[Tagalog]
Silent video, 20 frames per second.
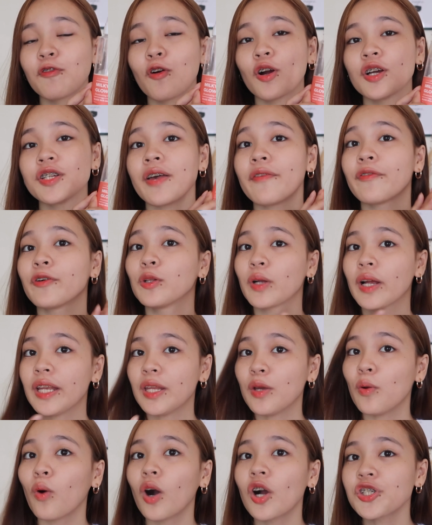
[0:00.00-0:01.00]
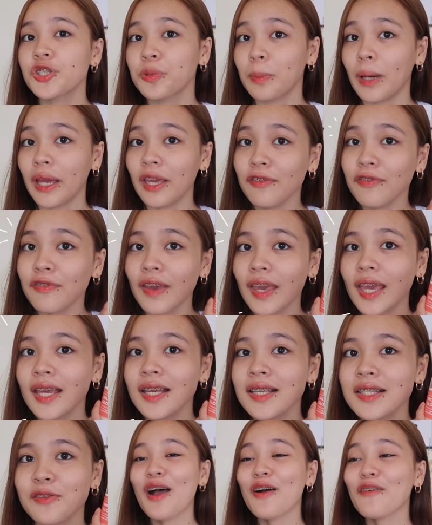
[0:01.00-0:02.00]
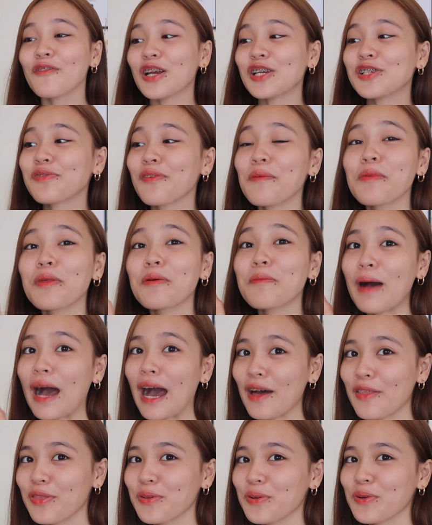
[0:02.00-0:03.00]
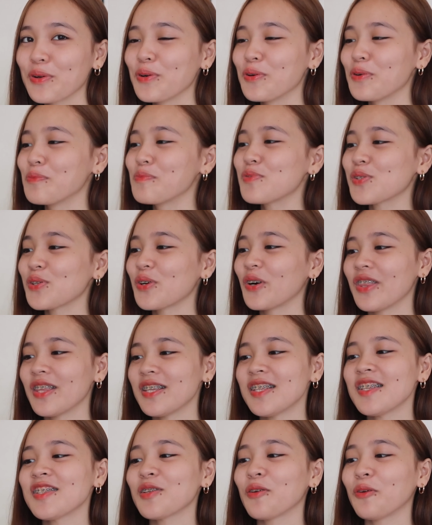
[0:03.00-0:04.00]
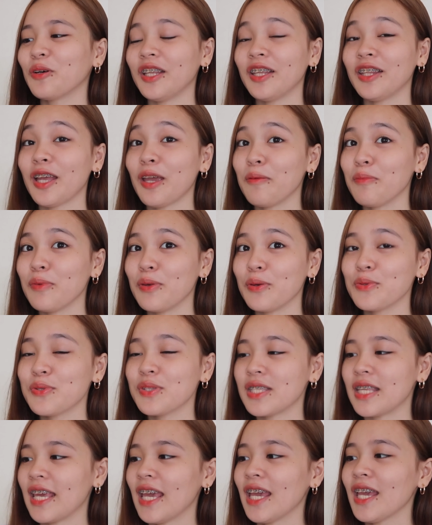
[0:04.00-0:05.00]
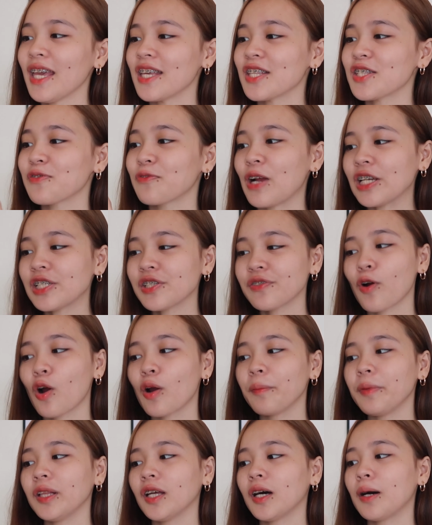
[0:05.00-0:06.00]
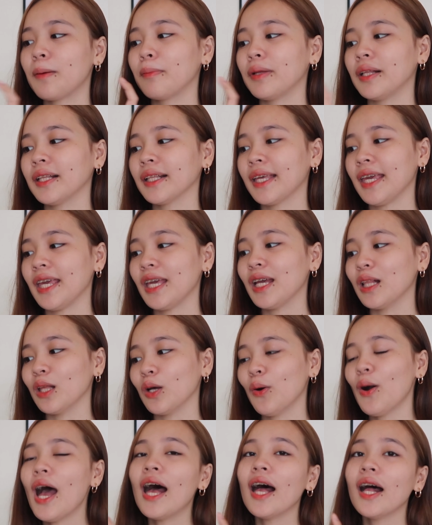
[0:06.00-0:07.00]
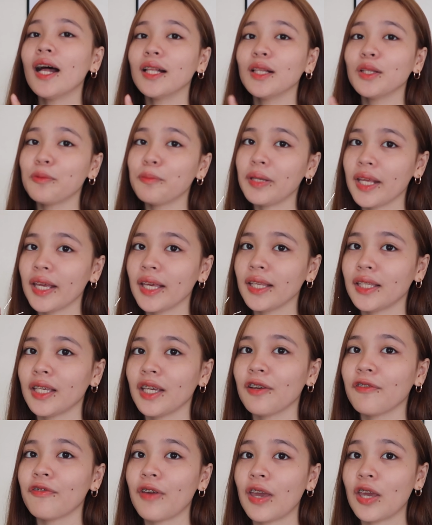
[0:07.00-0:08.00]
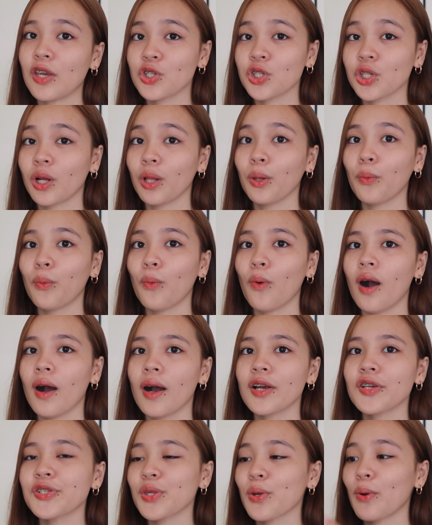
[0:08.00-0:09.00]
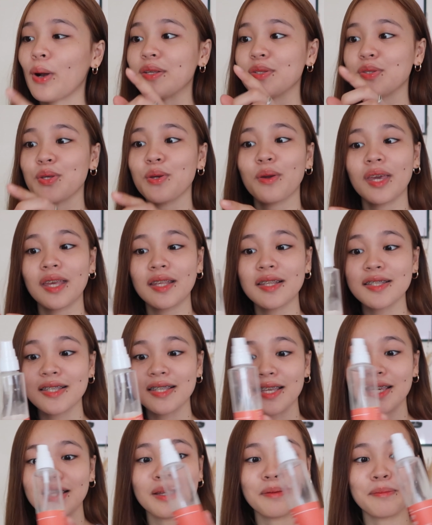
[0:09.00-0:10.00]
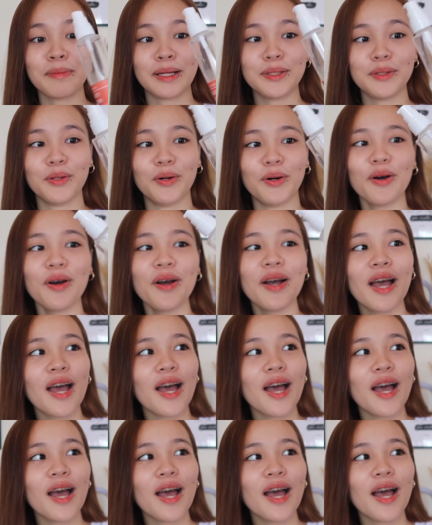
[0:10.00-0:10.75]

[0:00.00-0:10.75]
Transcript: Of course, I've already washed my face. Fresh from the bathroom. So this is the one that I'm using. It's Fresh Formula Milky Glow Illuminating Facial Wash. So as you can see naman, no?